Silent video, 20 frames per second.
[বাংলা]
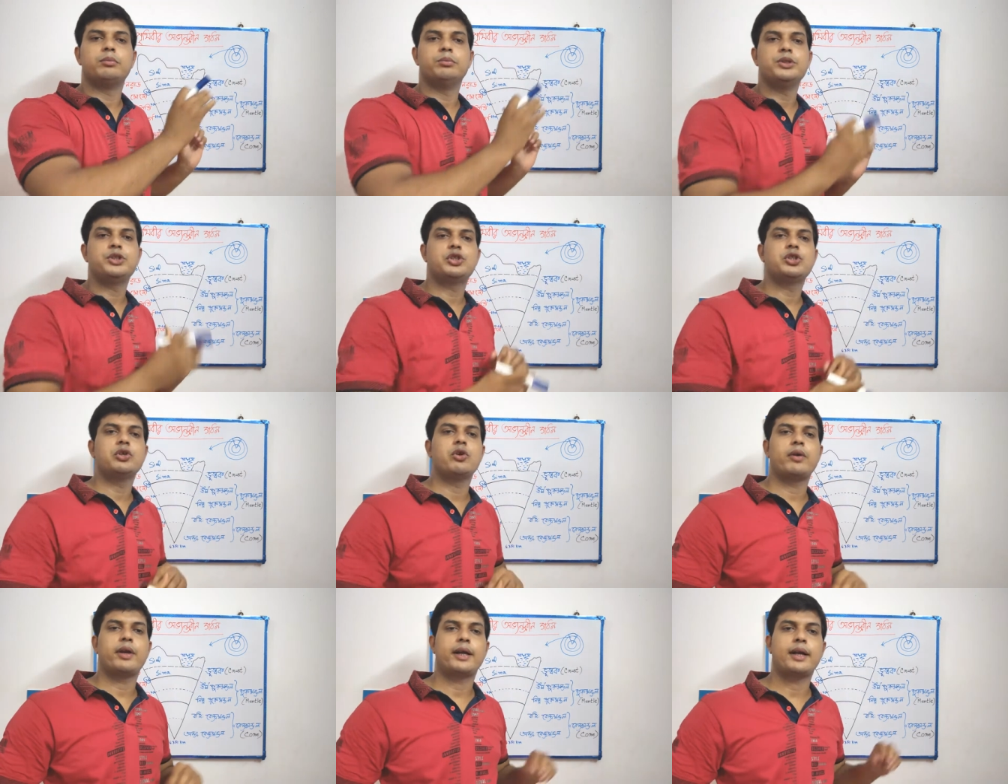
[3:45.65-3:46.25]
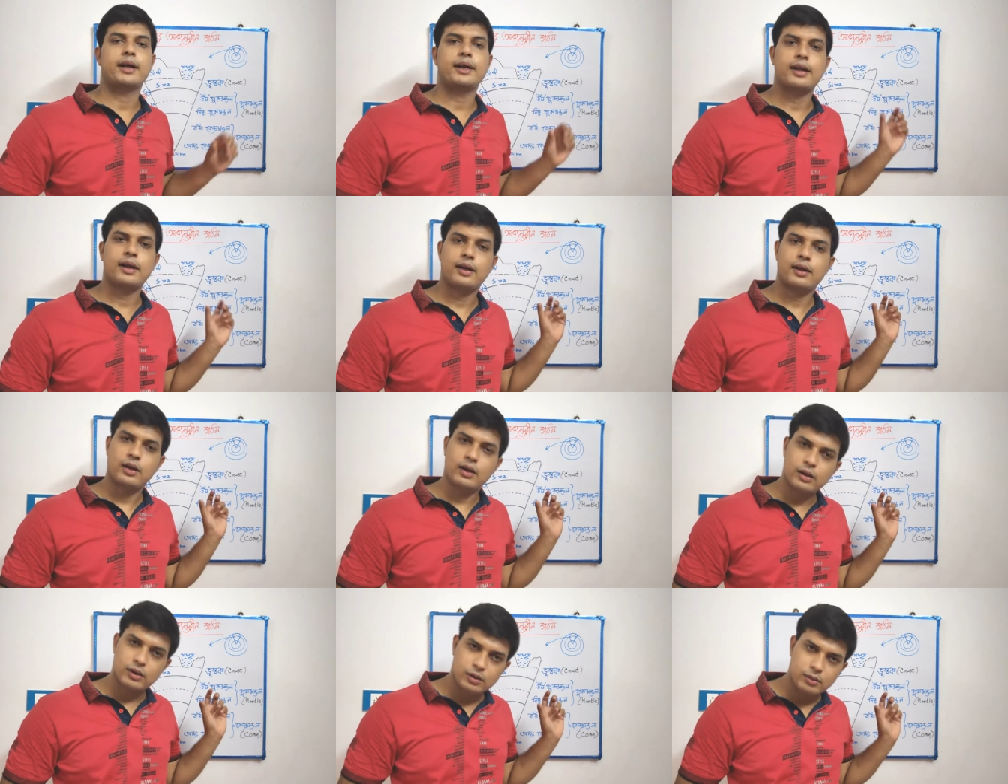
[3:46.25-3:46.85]
বিচ্ছিন্ন রেখাটা
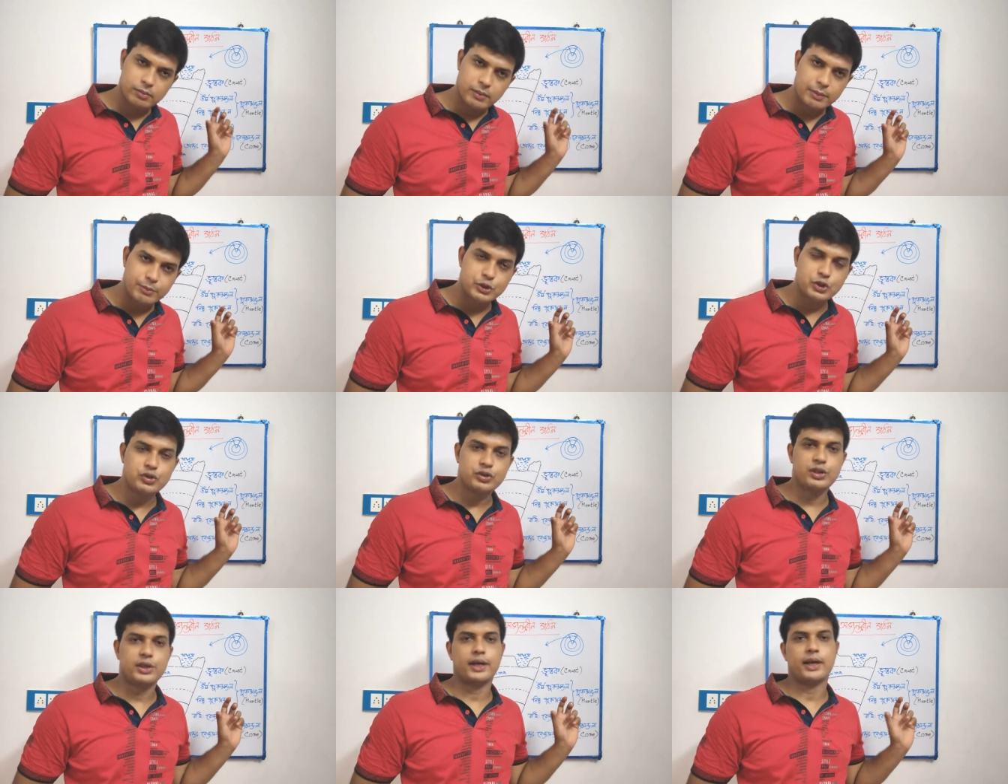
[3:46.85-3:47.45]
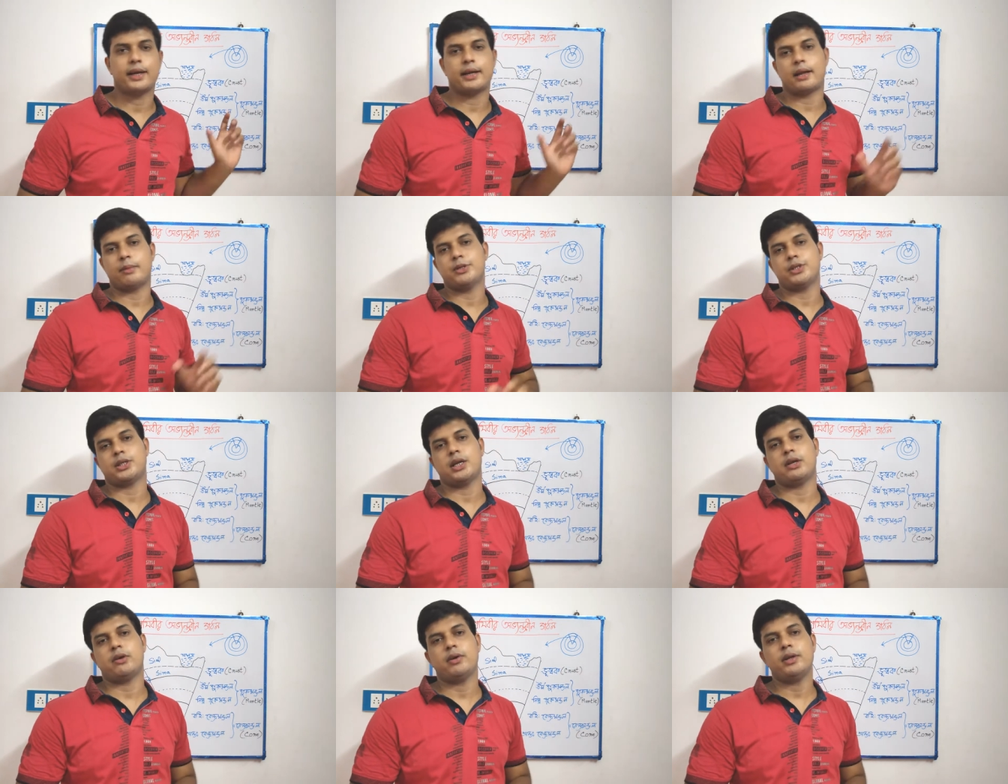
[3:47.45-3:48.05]
বা বিযুক্তি রেখাটা
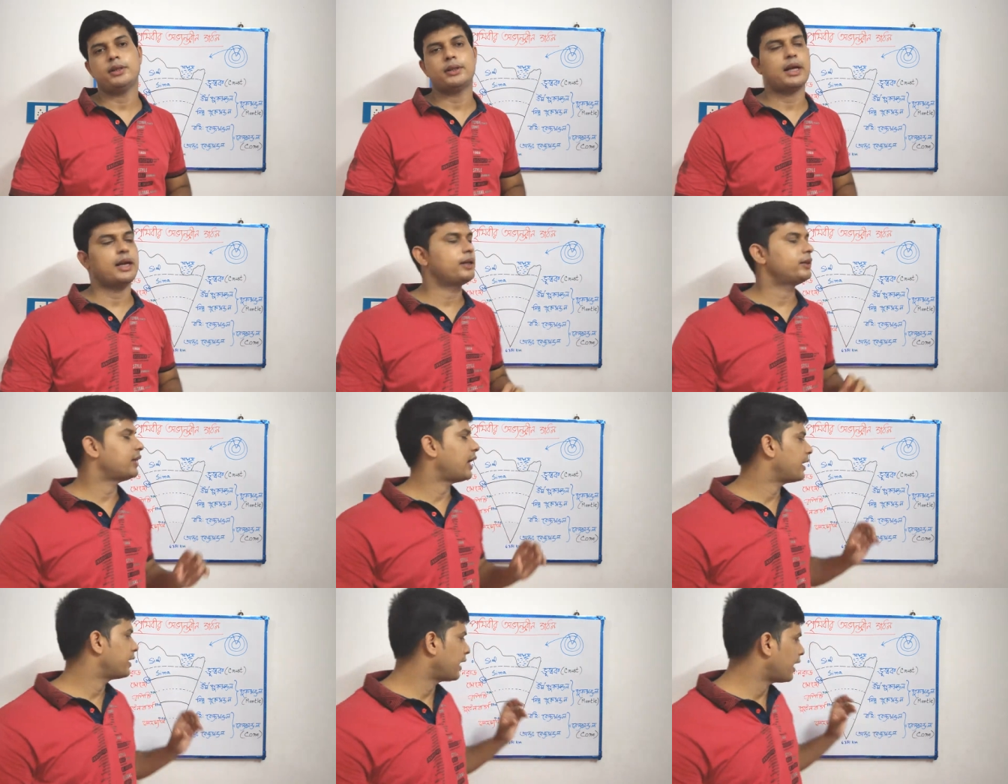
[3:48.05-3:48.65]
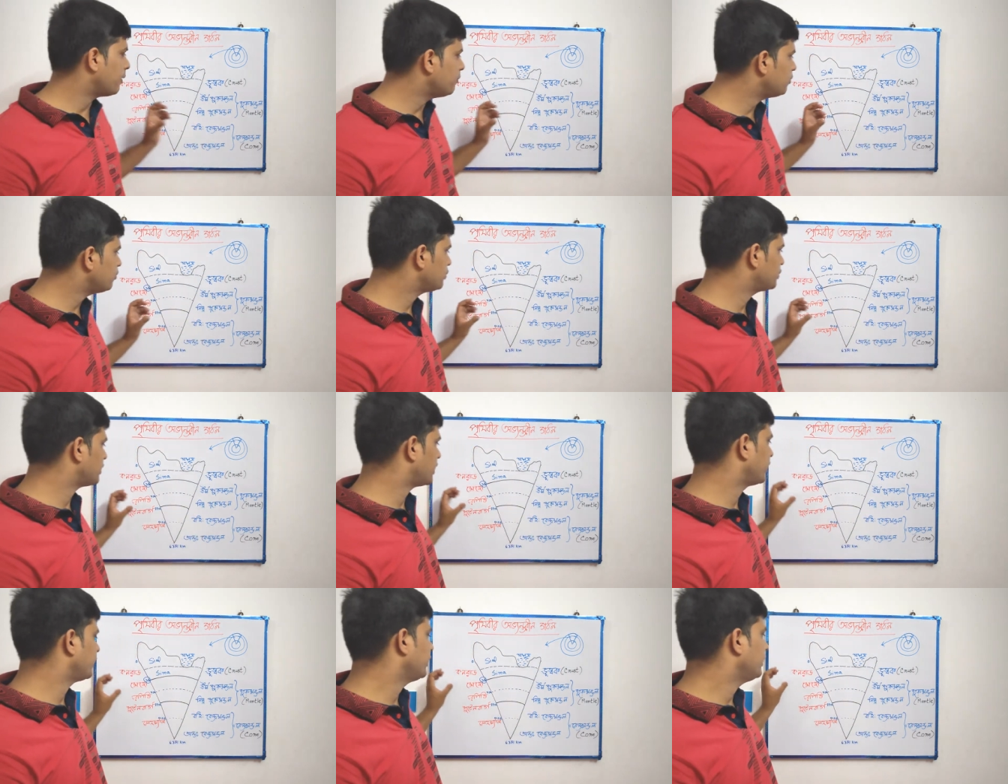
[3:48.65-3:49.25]
আবিষ্কার করেন তাই তার নাম
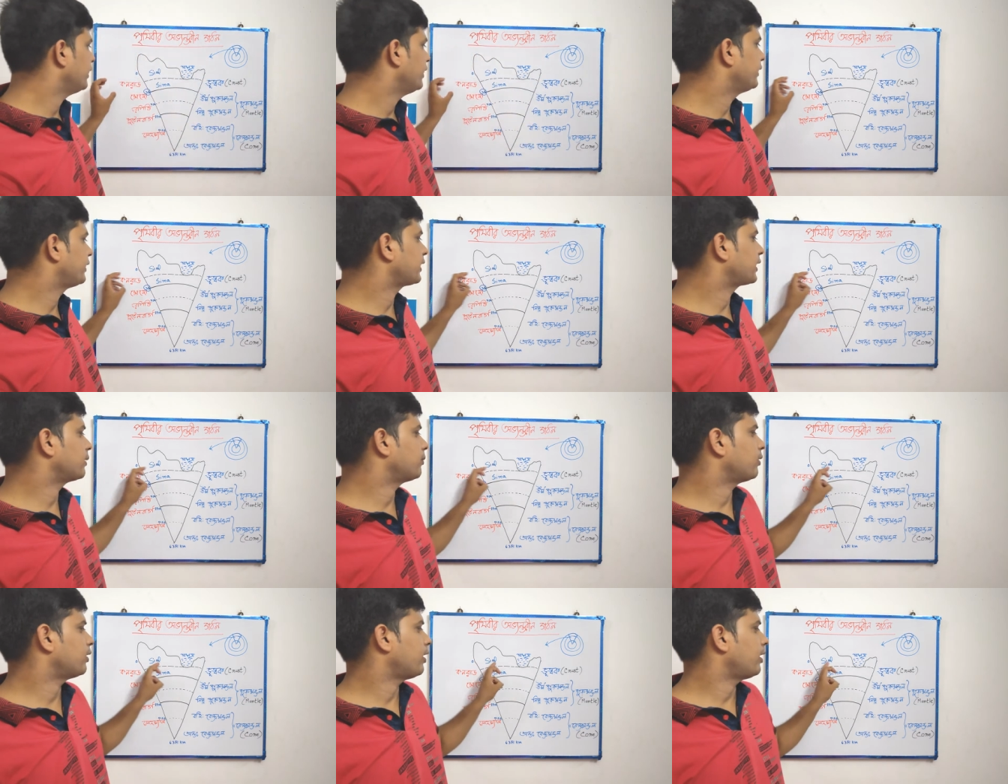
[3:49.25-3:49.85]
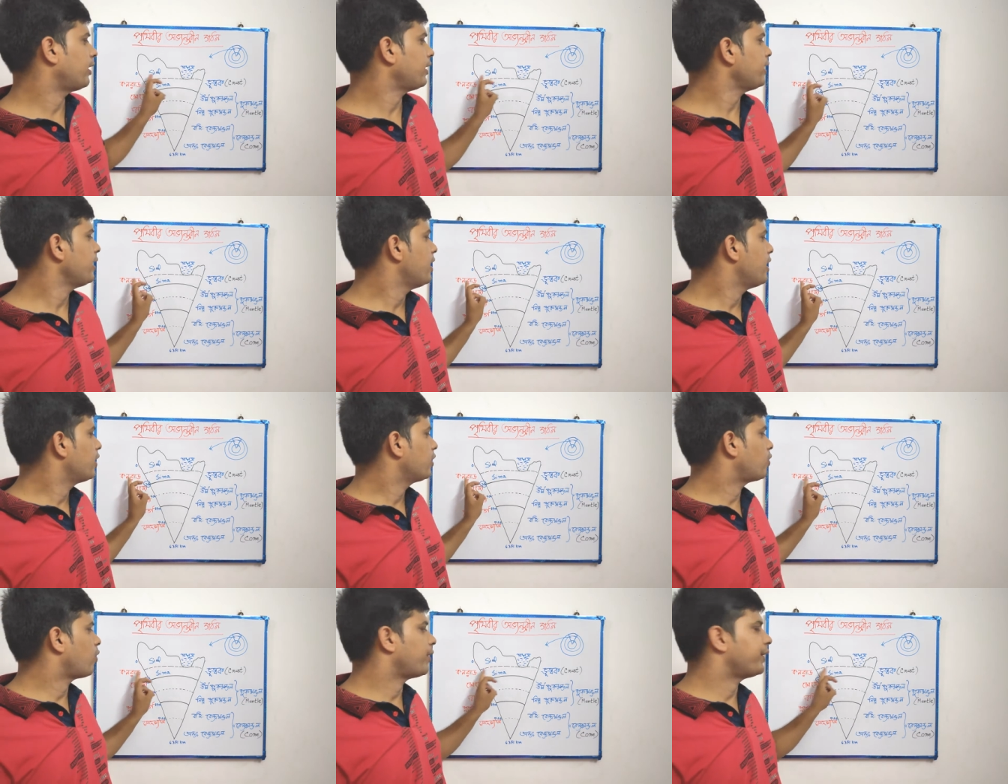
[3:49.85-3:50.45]
অনুসারে এটাকে বলা হয়
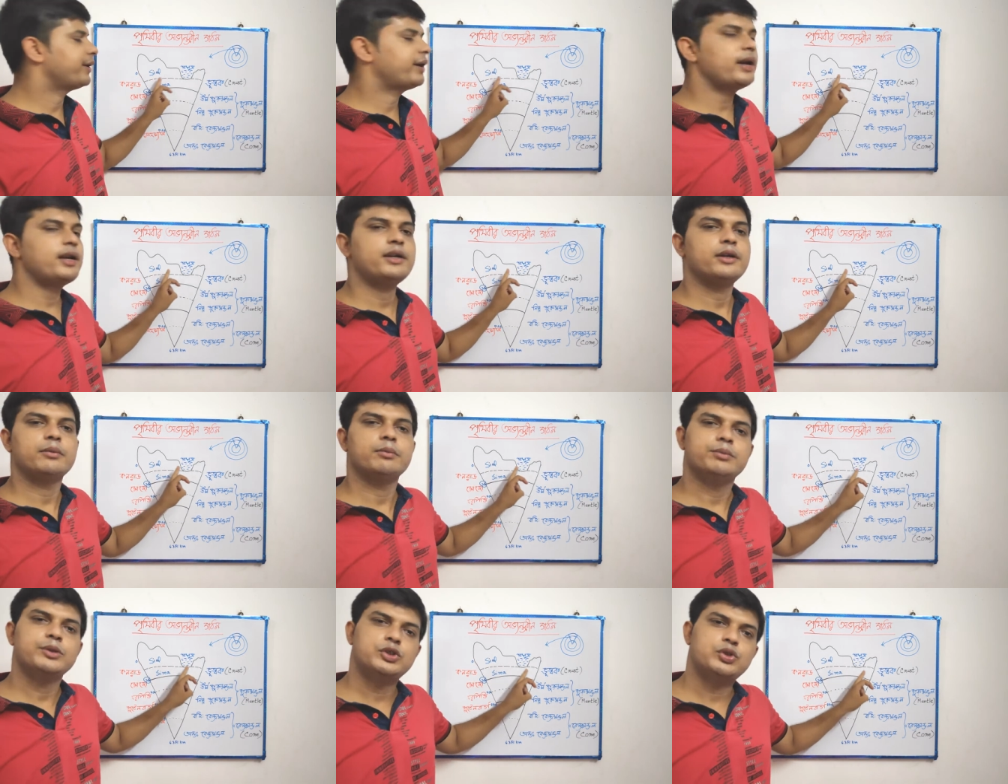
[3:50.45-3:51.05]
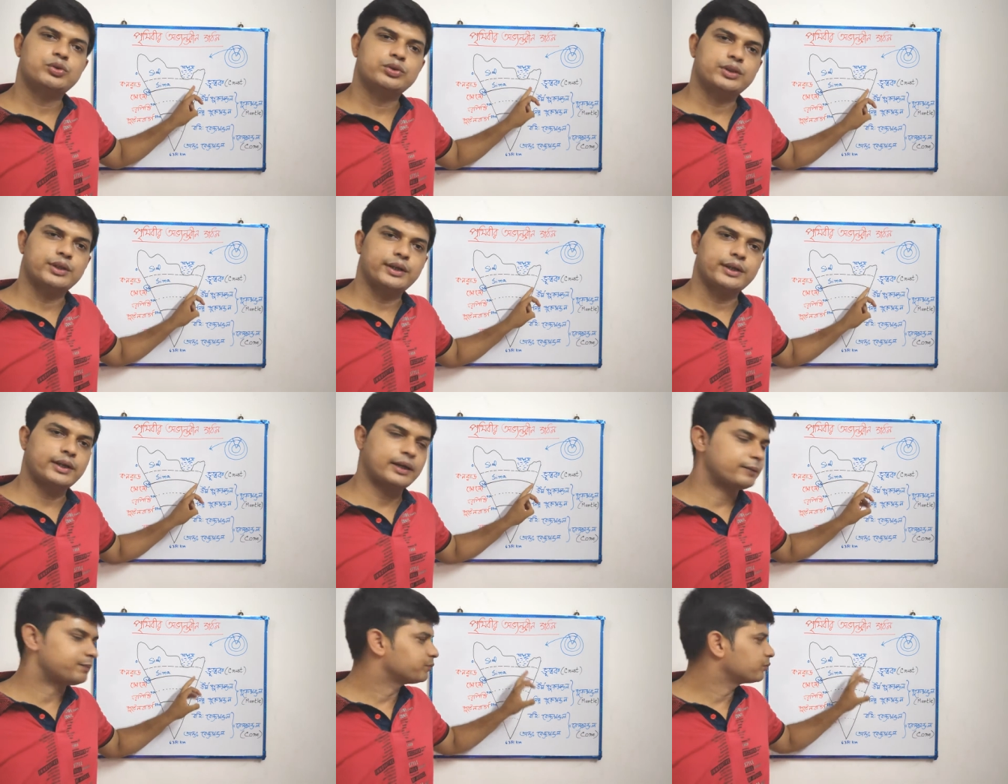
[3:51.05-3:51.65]
কনরাড বিযুক্তি
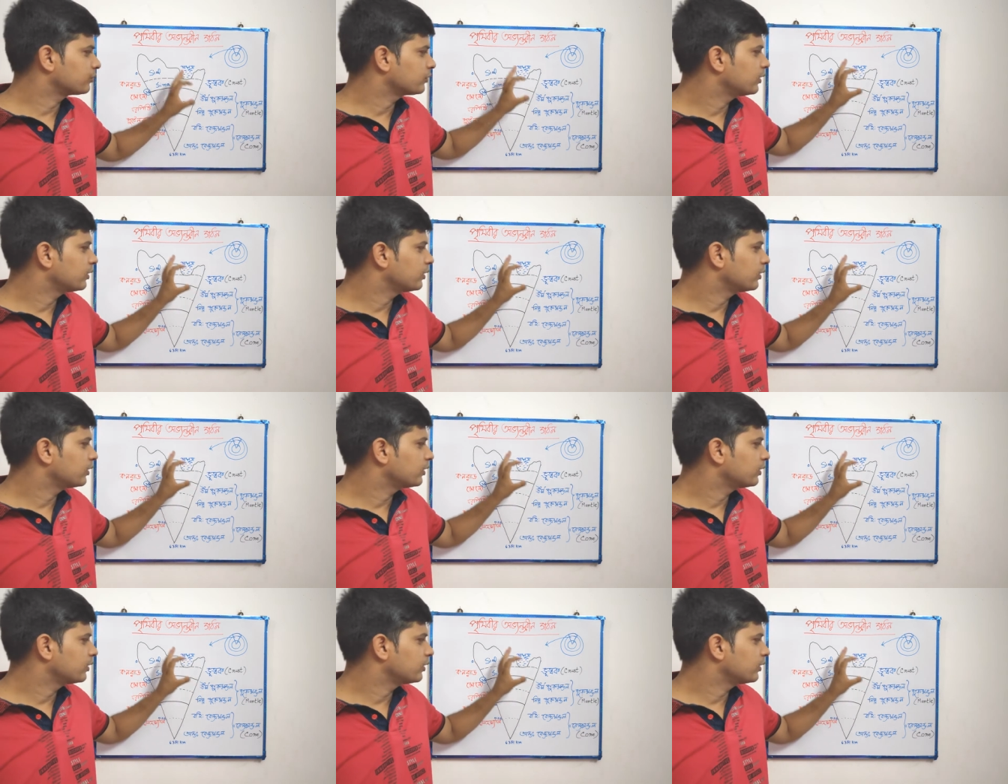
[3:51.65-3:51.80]
রেখা